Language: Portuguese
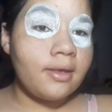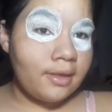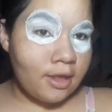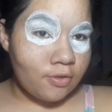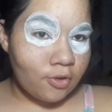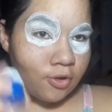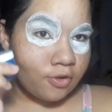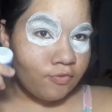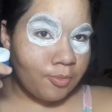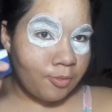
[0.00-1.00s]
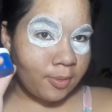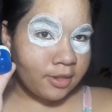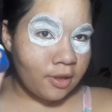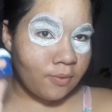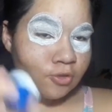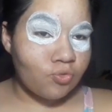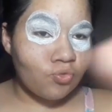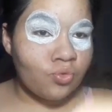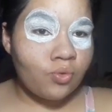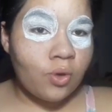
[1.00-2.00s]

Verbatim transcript: E é isso, agora vamos passar o azul,